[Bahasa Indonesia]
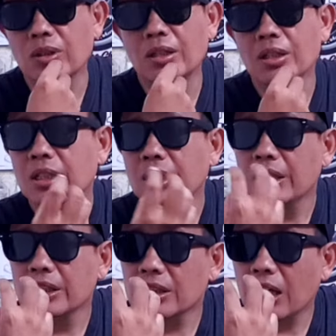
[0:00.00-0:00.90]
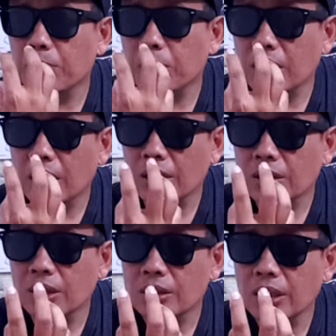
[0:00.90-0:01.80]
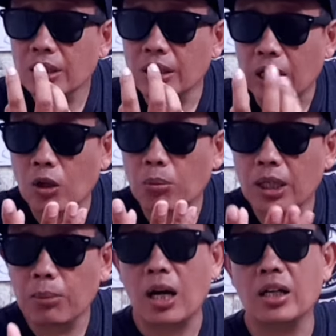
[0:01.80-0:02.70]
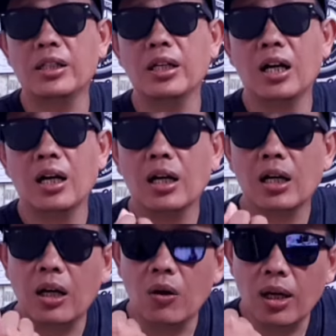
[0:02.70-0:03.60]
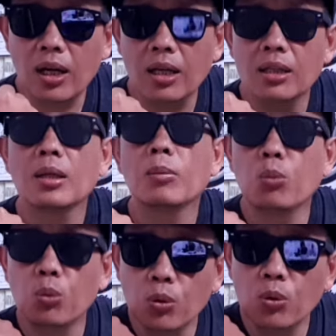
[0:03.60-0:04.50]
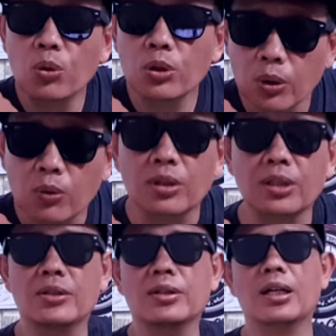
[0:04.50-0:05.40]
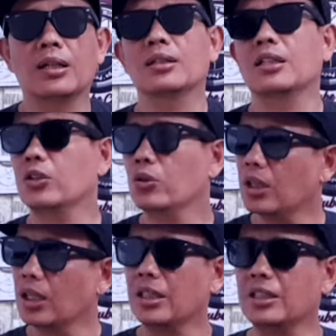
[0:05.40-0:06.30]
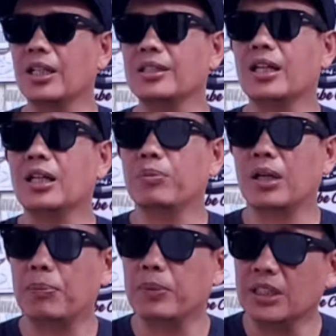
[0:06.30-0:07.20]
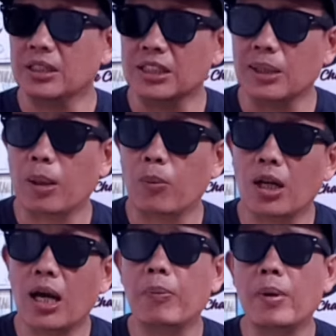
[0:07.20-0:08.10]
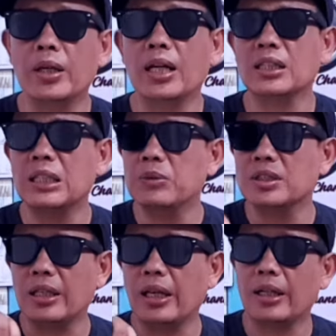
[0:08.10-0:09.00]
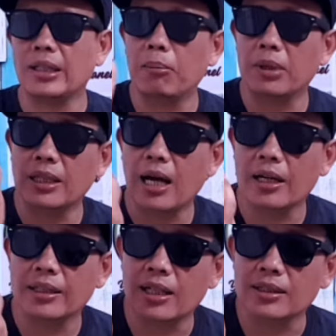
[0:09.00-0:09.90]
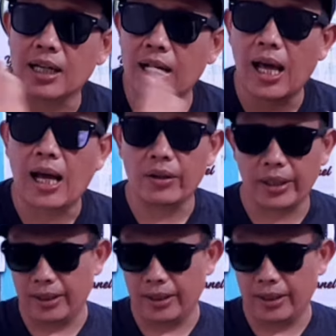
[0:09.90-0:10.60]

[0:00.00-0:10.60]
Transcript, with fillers: kan di saat pertandingan selesai ya kalau menang bahagia kalau kalah muyung gitu kan itulah yang dirasakan para pecinta sepak bola apabila tim kesayangannya menang dan kalah oke